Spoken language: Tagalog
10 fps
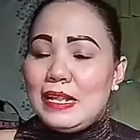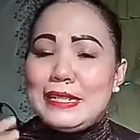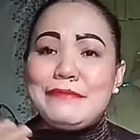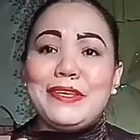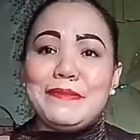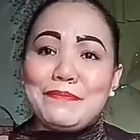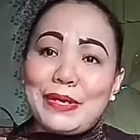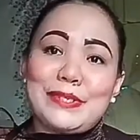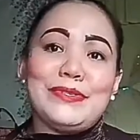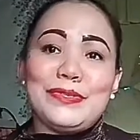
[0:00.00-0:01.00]
live-in
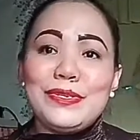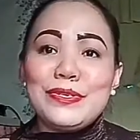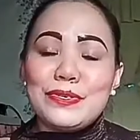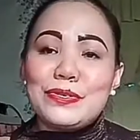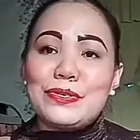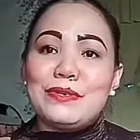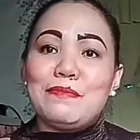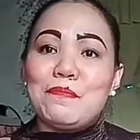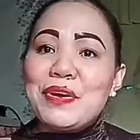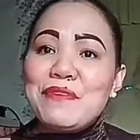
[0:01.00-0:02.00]
partner or
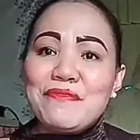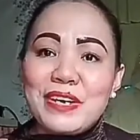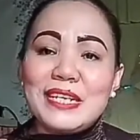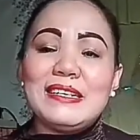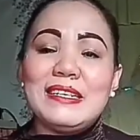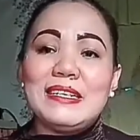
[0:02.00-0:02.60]
boyfriend